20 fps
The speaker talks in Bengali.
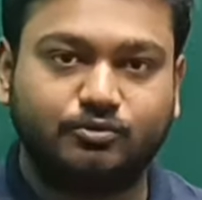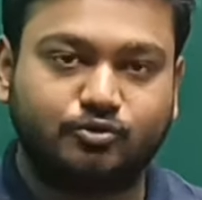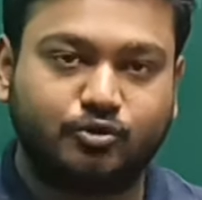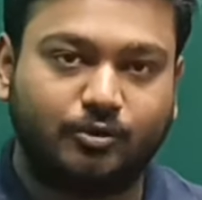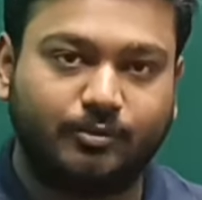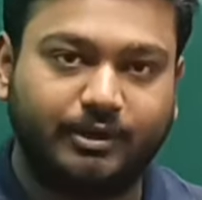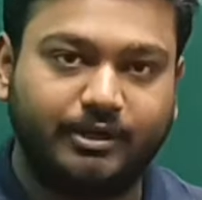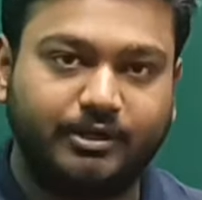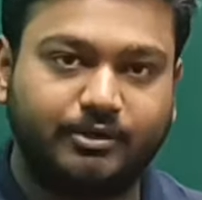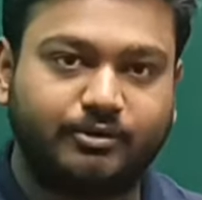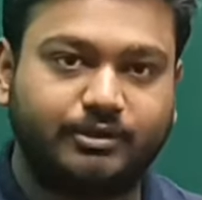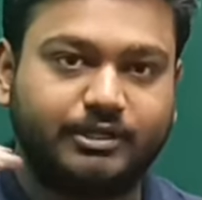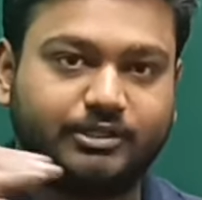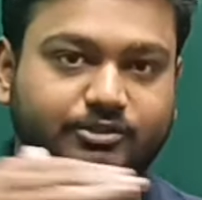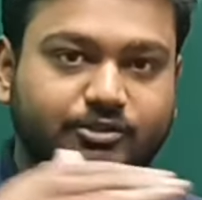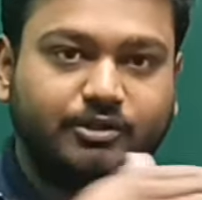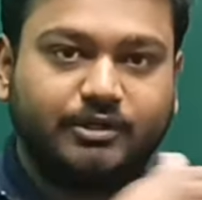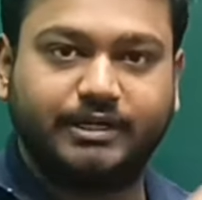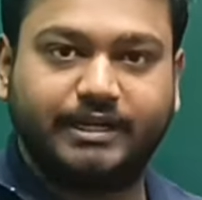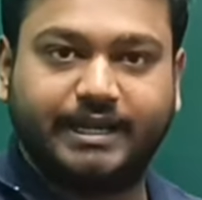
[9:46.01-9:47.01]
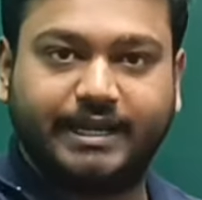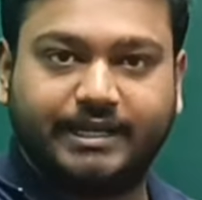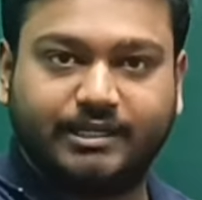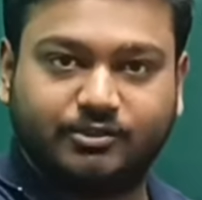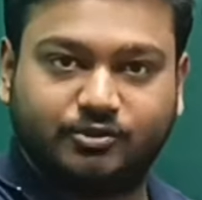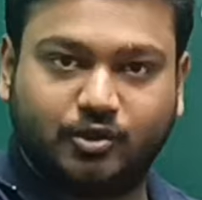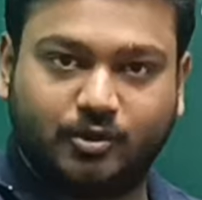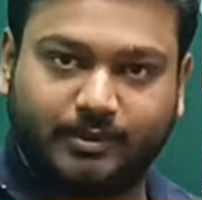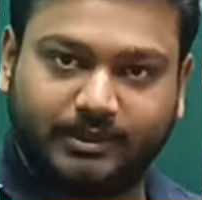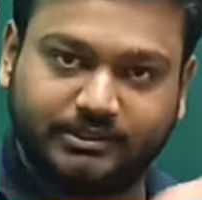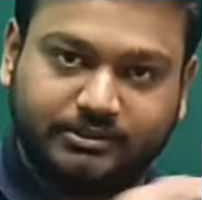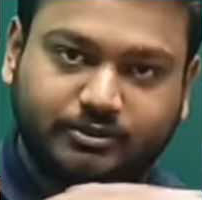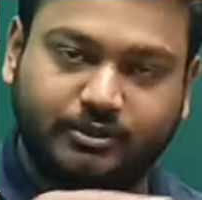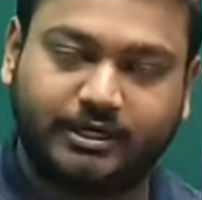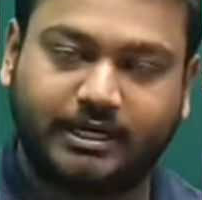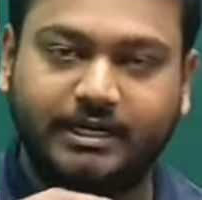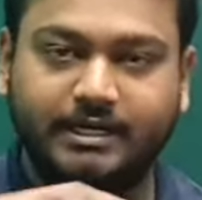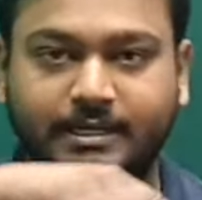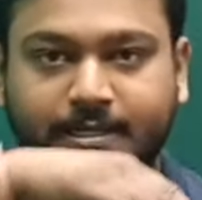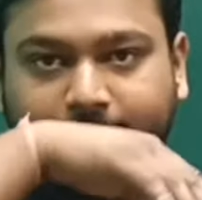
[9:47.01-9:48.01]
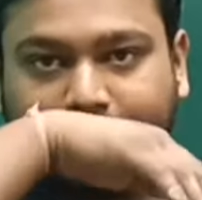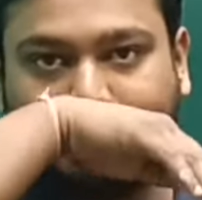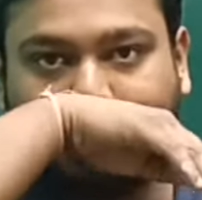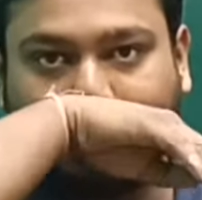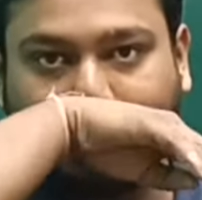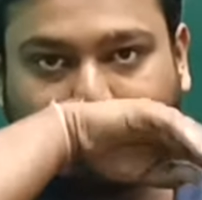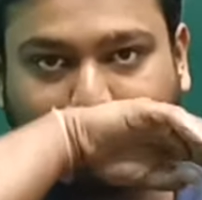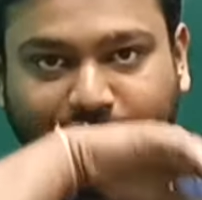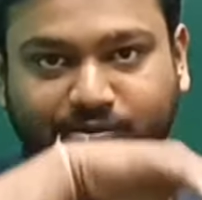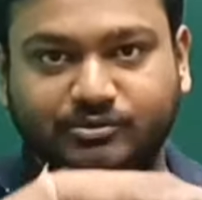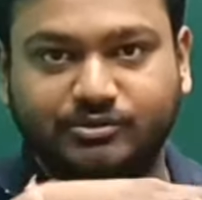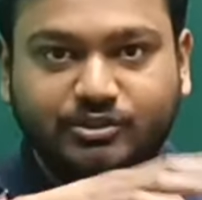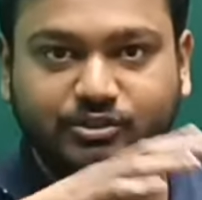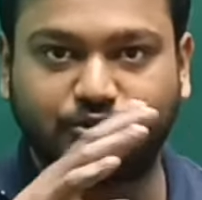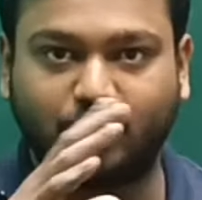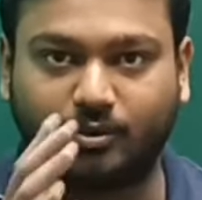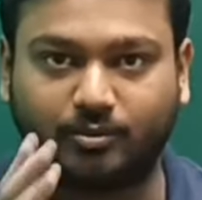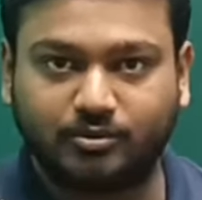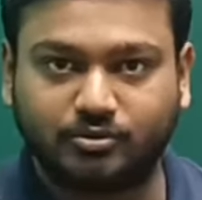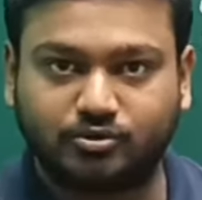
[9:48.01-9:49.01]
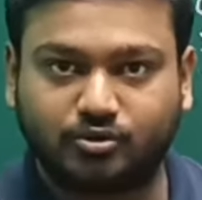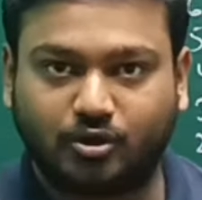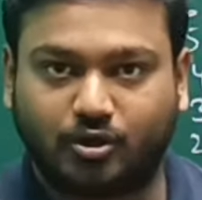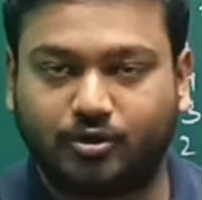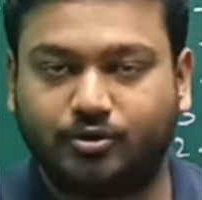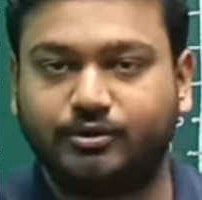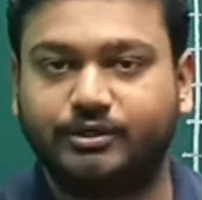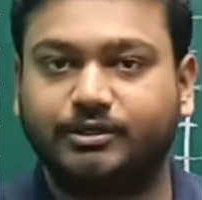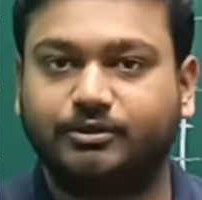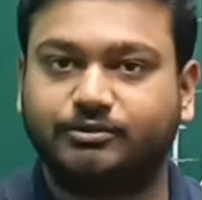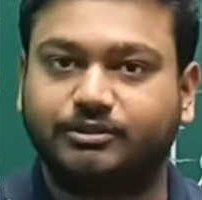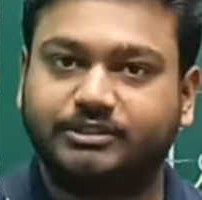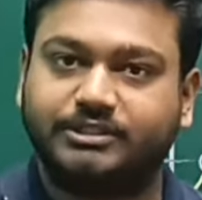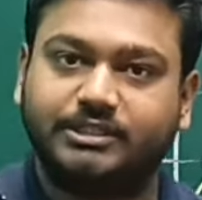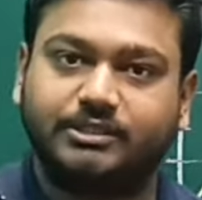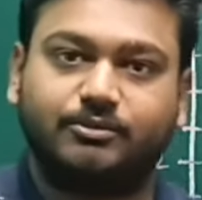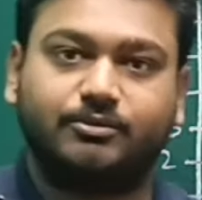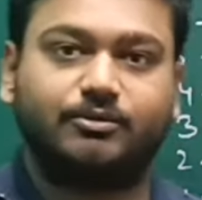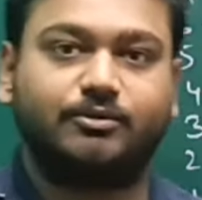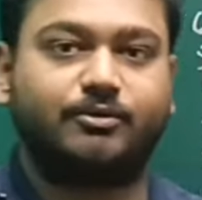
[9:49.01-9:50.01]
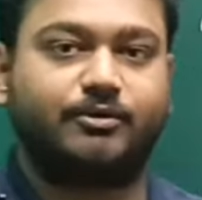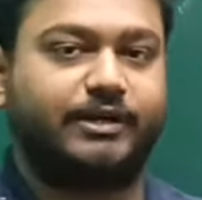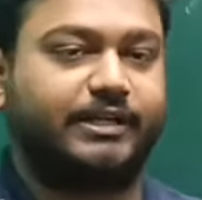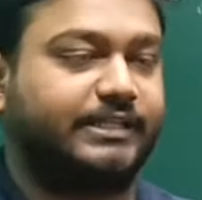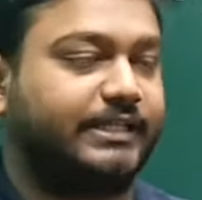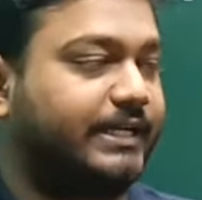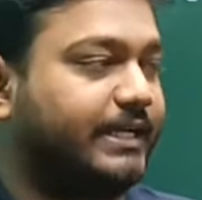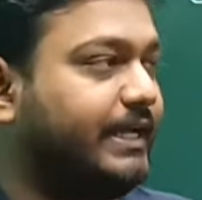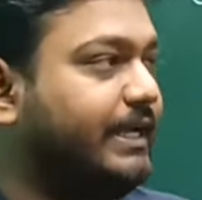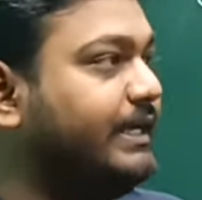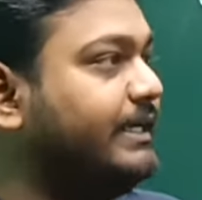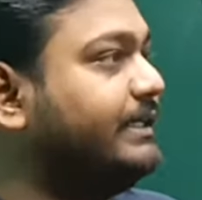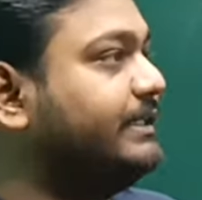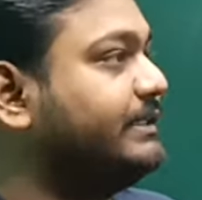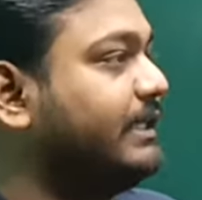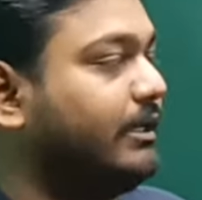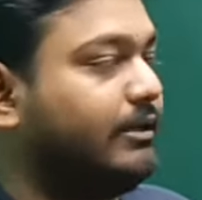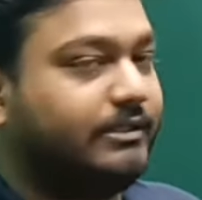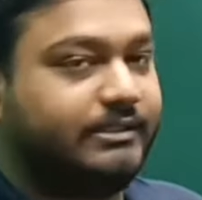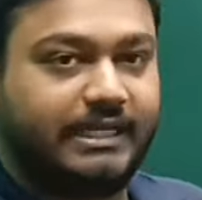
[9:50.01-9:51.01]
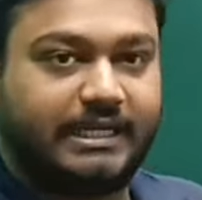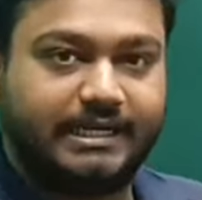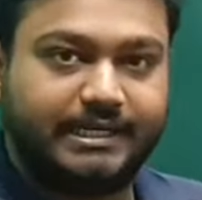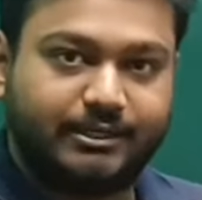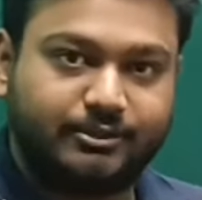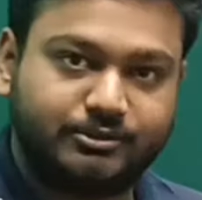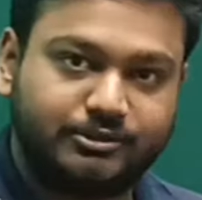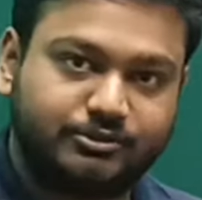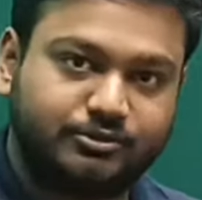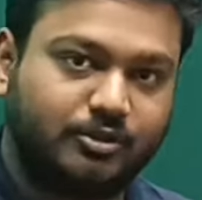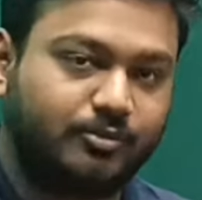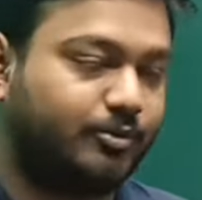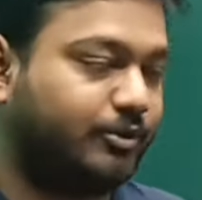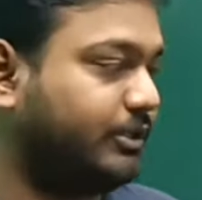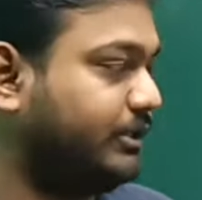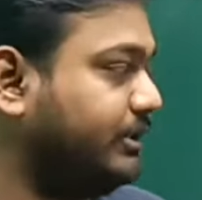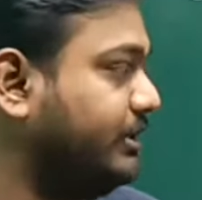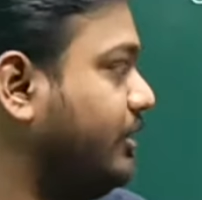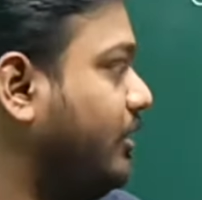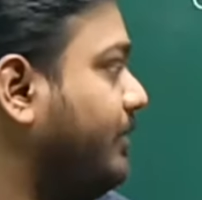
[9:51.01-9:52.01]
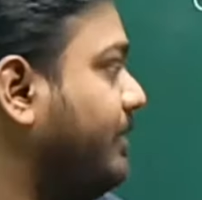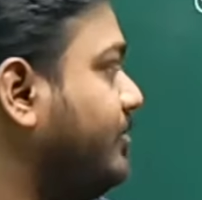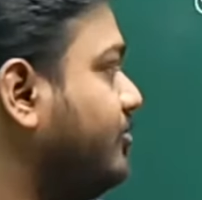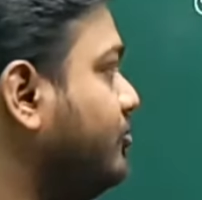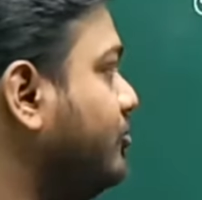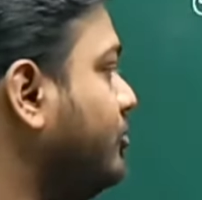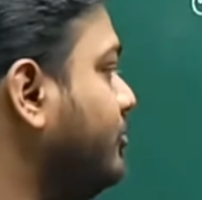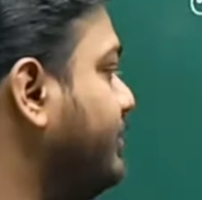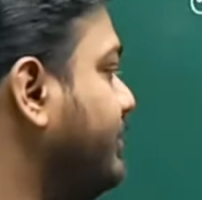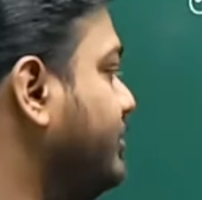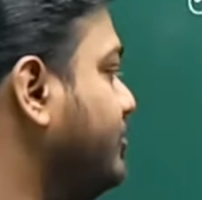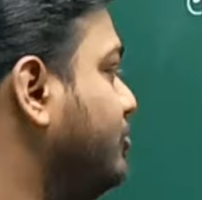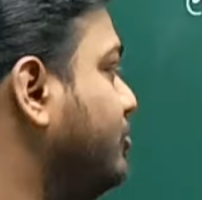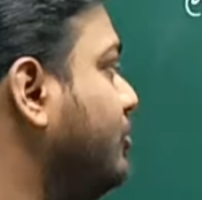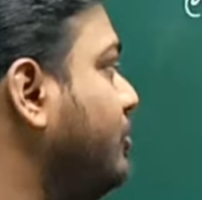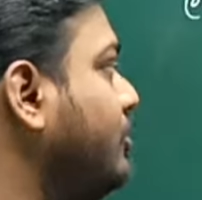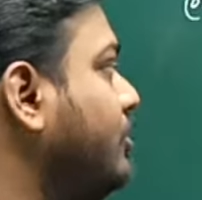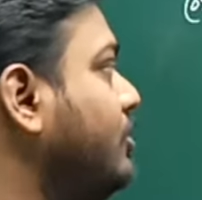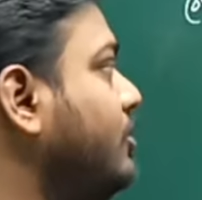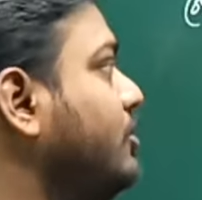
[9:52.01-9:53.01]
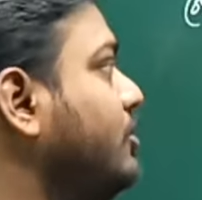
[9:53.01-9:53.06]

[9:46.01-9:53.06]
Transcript: সময়ক্ষের সঙ্গে সমান্তরাল এবং যদি সমতরণে গতিশীল কোনো কণা থাকে তাহলে তার লেখচিত্র প্রকৃতি হবে মূল বিন্দুর